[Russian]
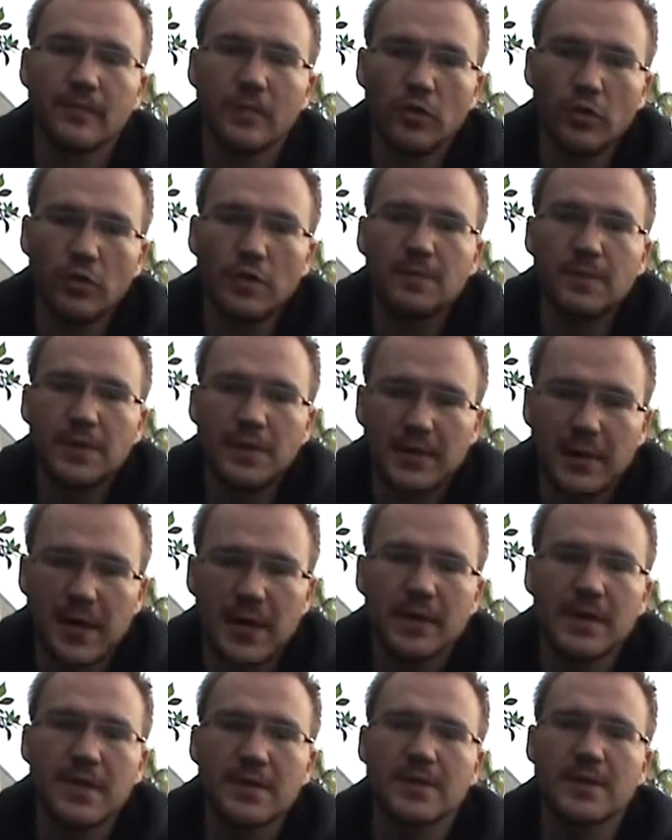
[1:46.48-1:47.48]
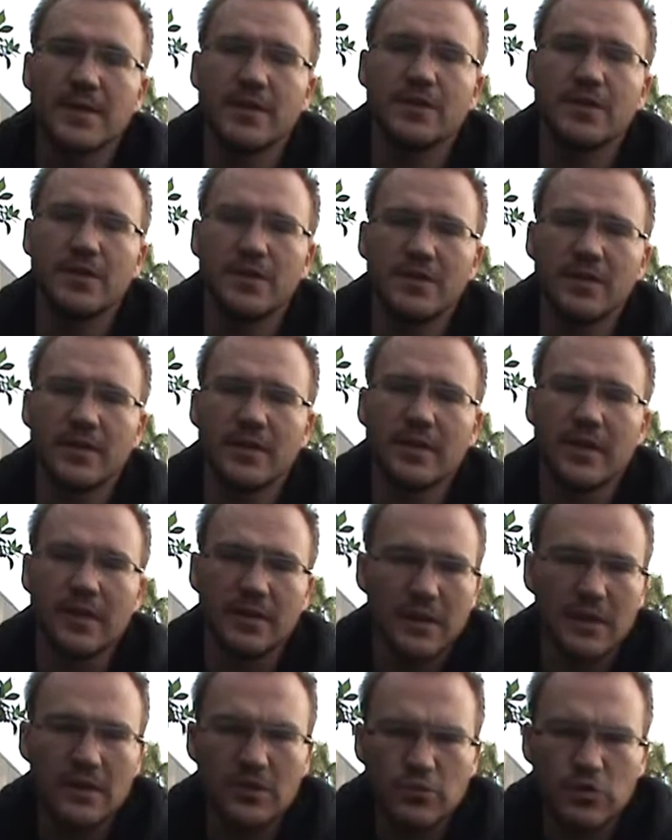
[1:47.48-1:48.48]
Ну и питание следите, и
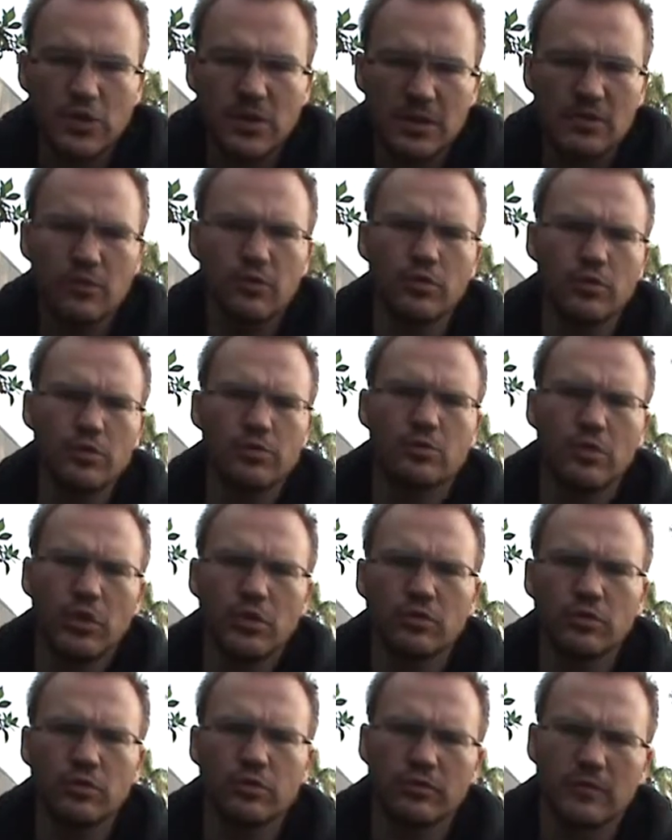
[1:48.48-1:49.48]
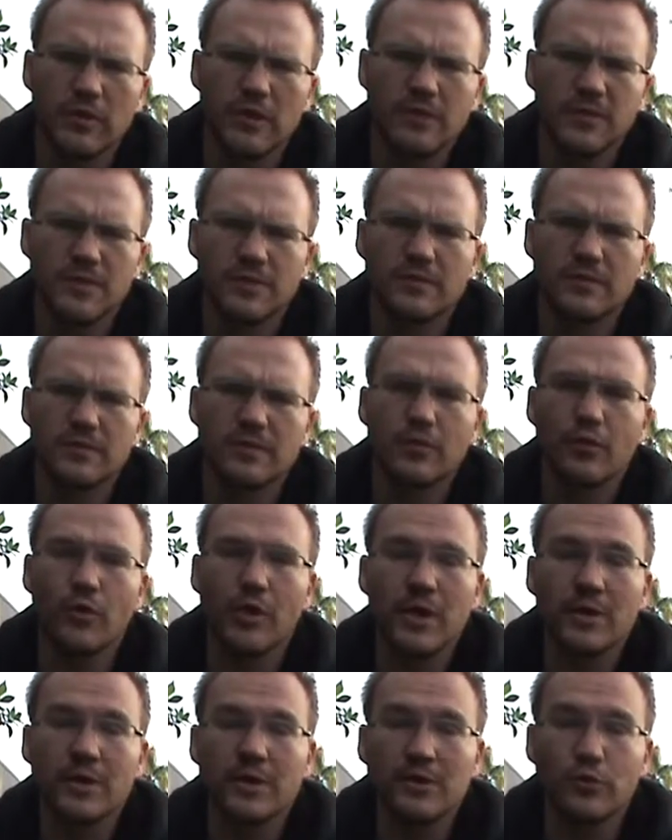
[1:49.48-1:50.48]
тогда ничего не будет сохнуть у
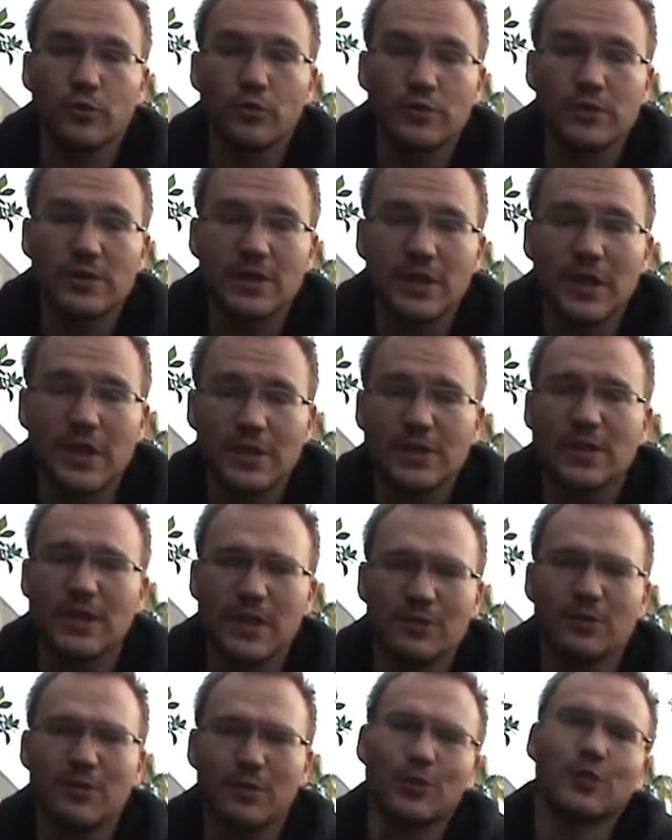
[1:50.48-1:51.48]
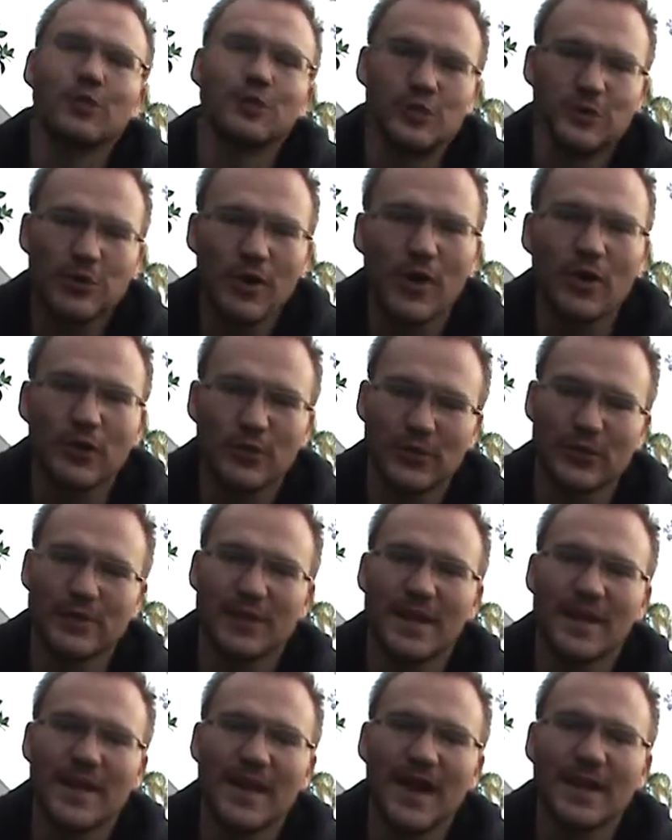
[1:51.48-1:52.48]
вас. У зрителей будет сохнуть
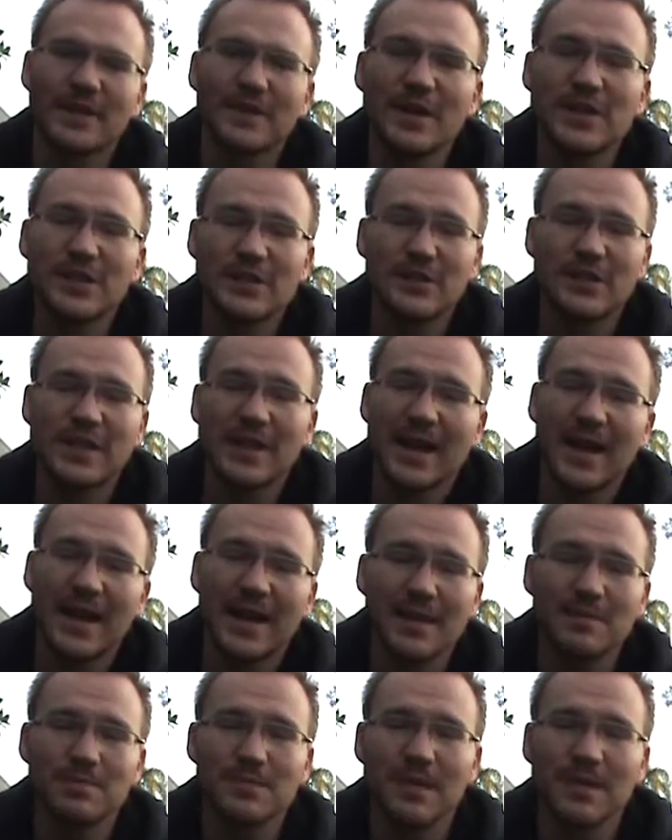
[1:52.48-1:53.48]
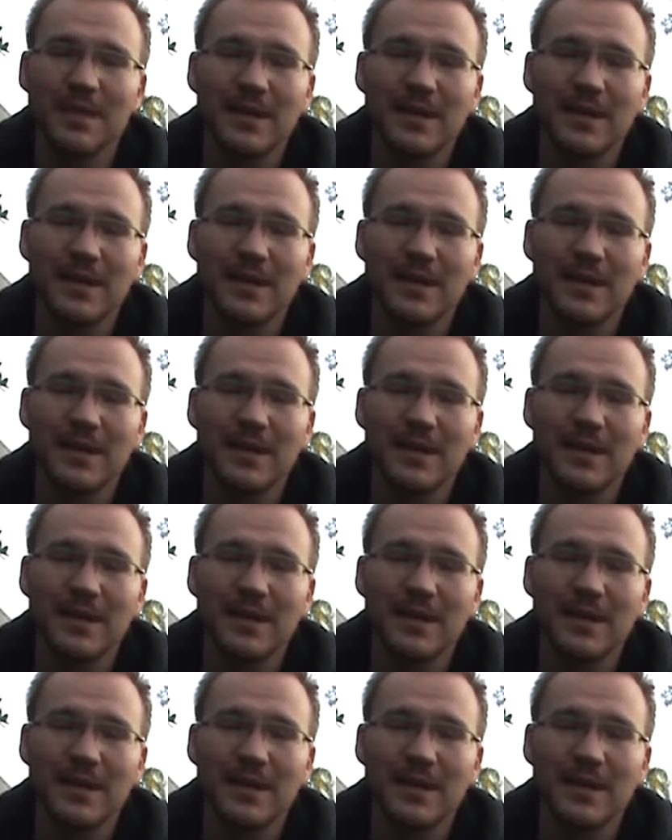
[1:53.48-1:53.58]
от вашей великолепной